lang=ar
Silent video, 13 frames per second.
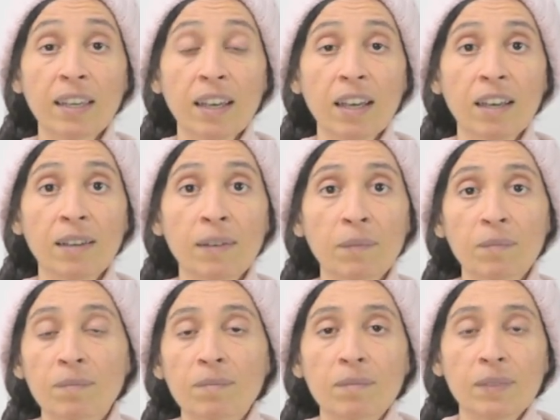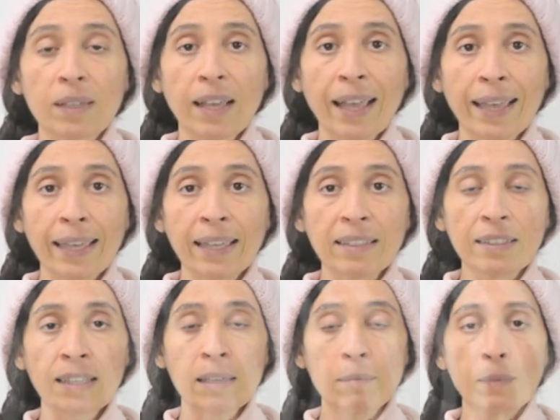آه، حياتي
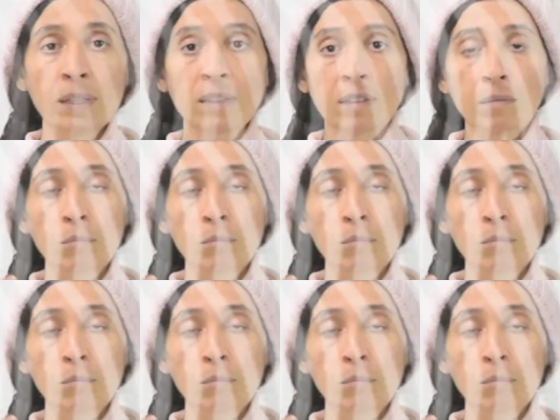دايما